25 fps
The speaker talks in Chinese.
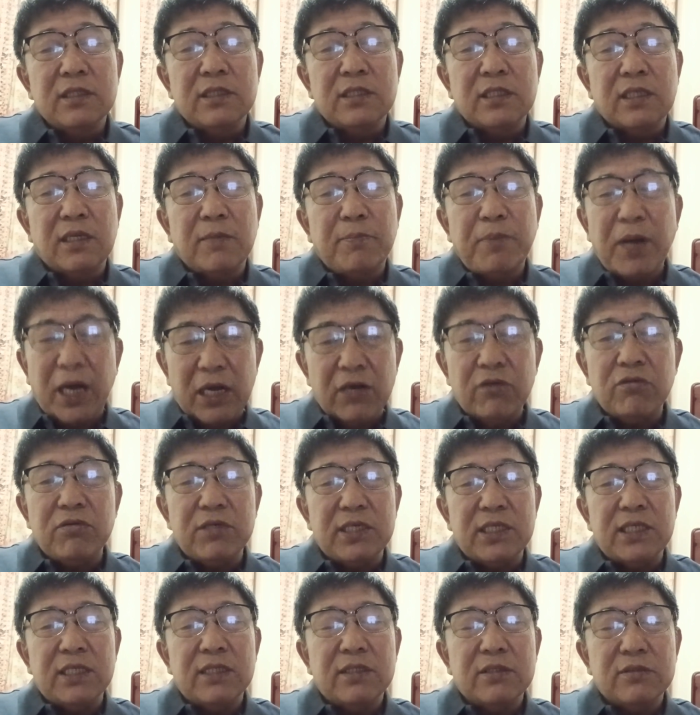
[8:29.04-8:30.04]
那个八
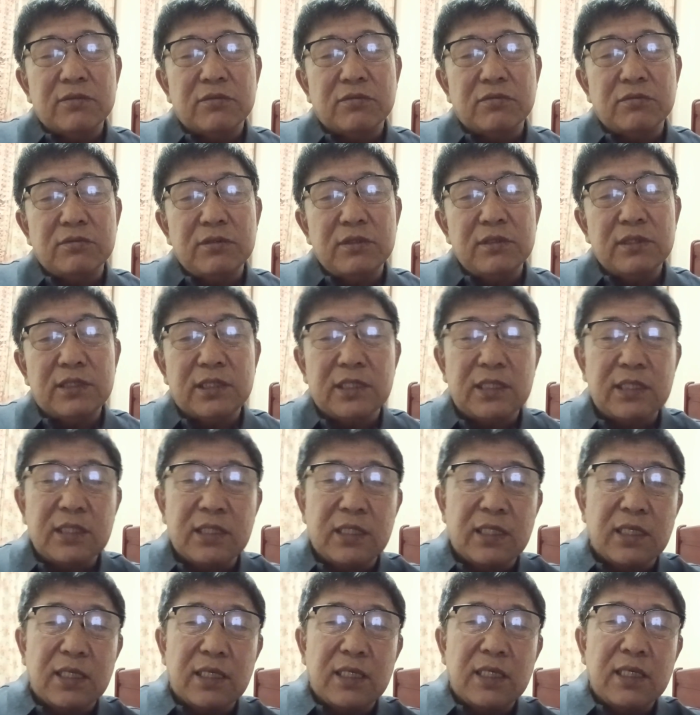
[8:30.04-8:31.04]
回属于这
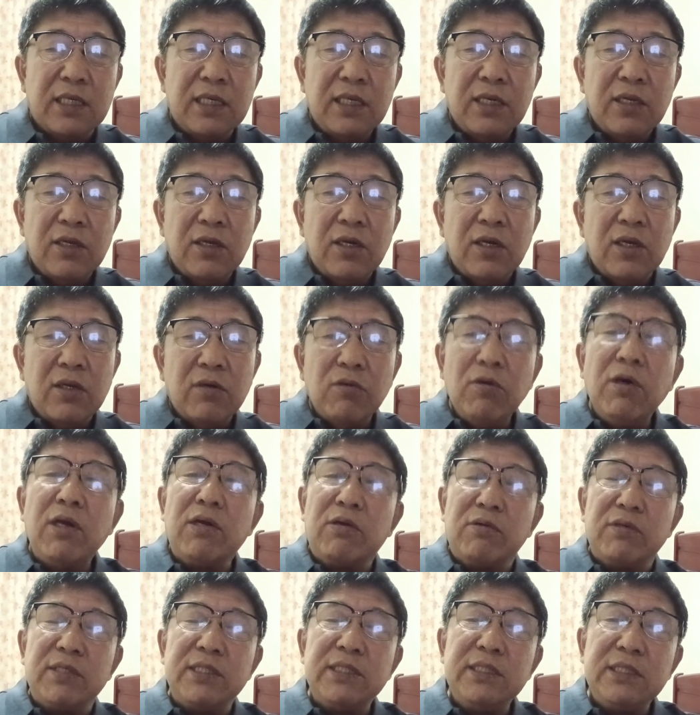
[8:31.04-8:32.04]
个
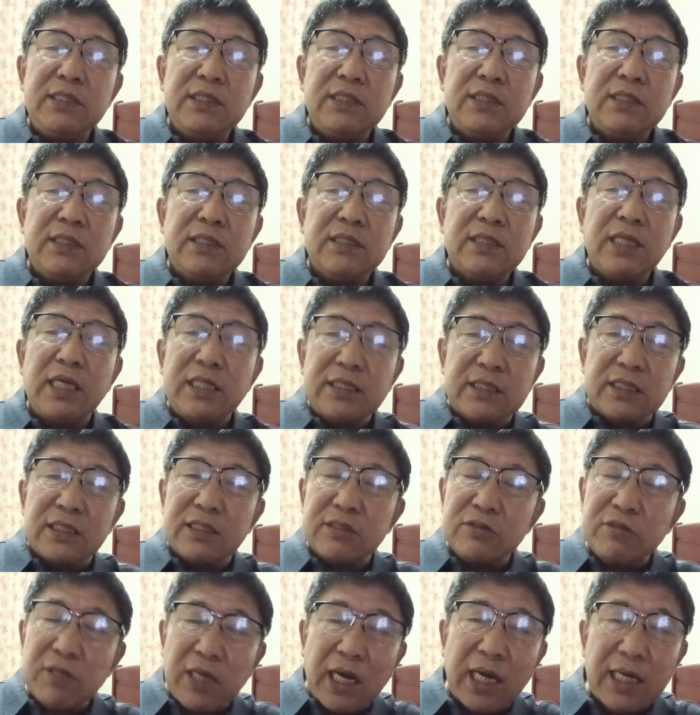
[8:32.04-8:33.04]
乱伦，戴子
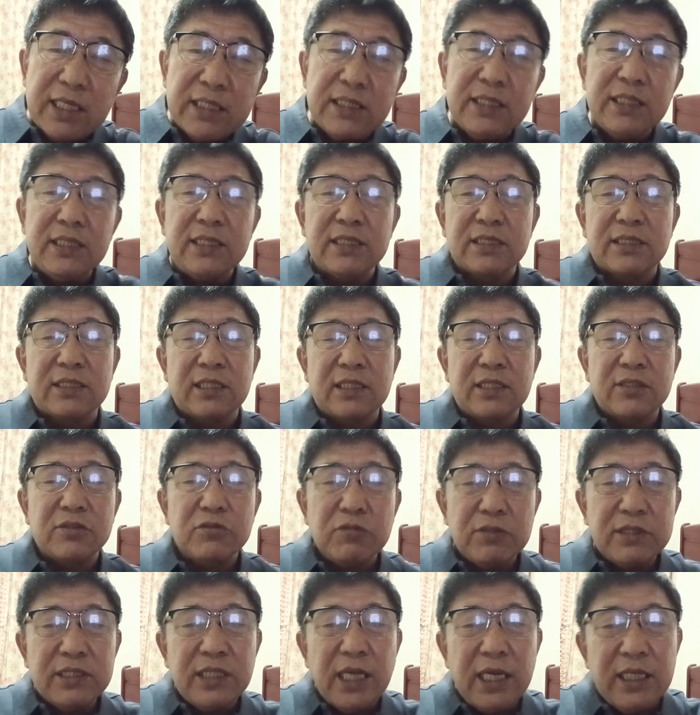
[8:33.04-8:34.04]
成就干了这个事儿，
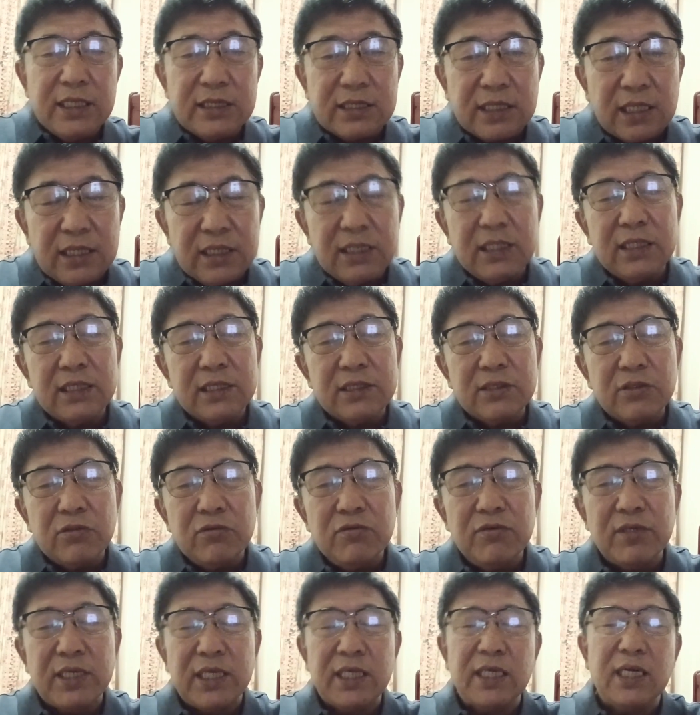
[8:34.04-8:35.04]
所以戴子成和周
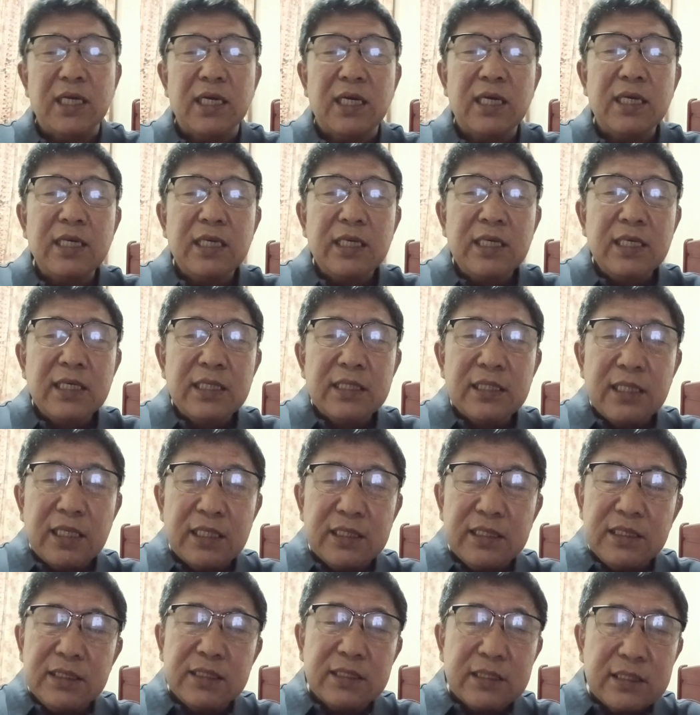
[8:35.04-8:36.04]
伟啊，
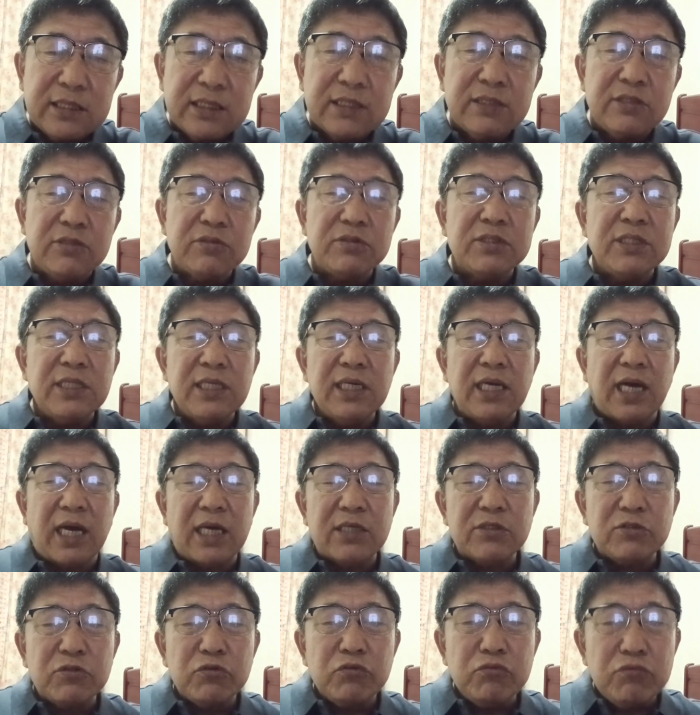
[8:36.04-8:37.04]
他就这
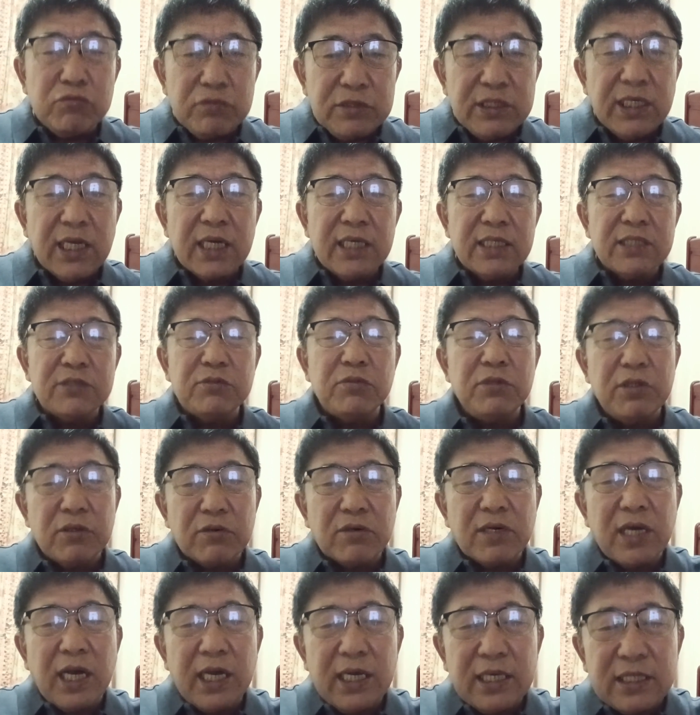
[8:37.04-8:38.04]
俩猪一样的队
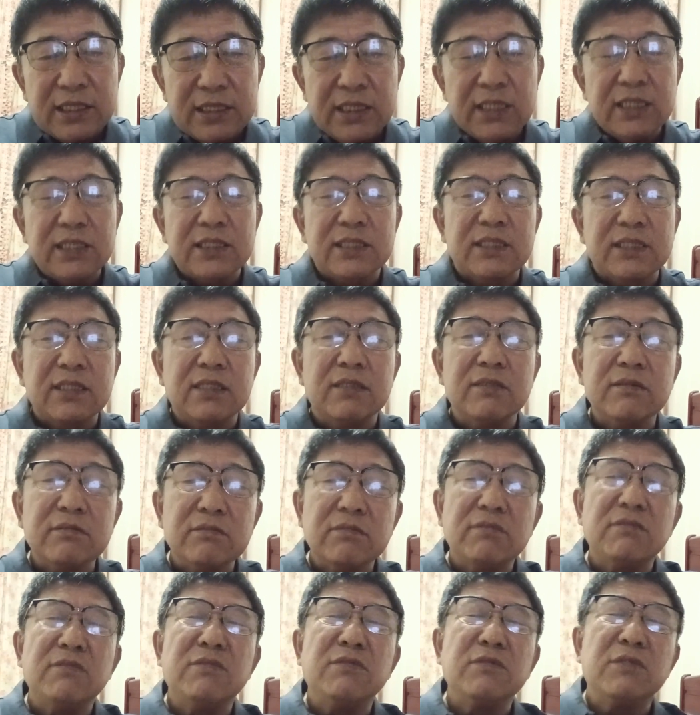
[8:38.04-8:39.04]
友干了这个事儿，
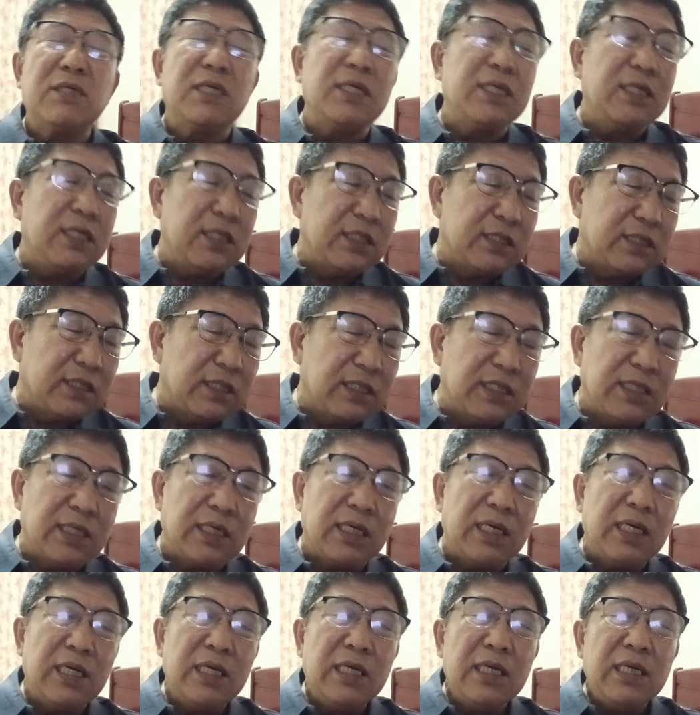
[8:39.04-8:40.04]
就给这
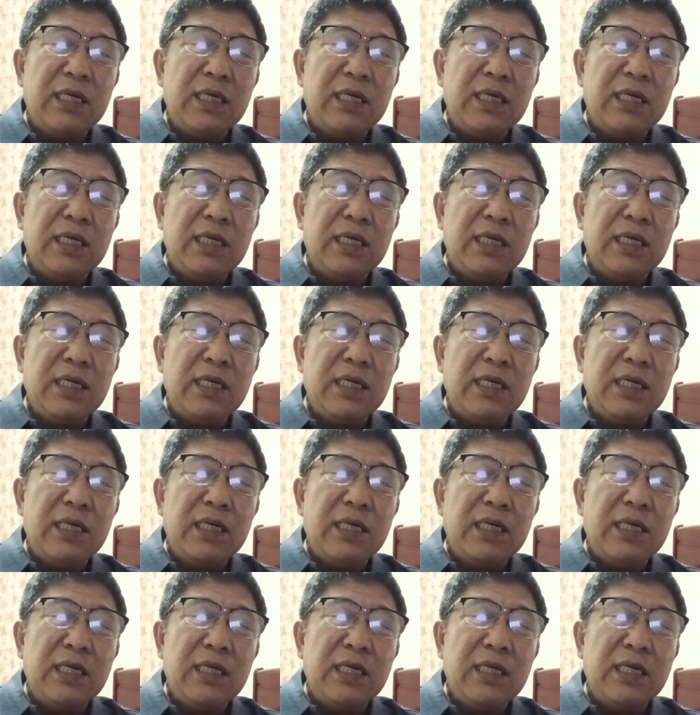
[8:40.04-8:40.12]
个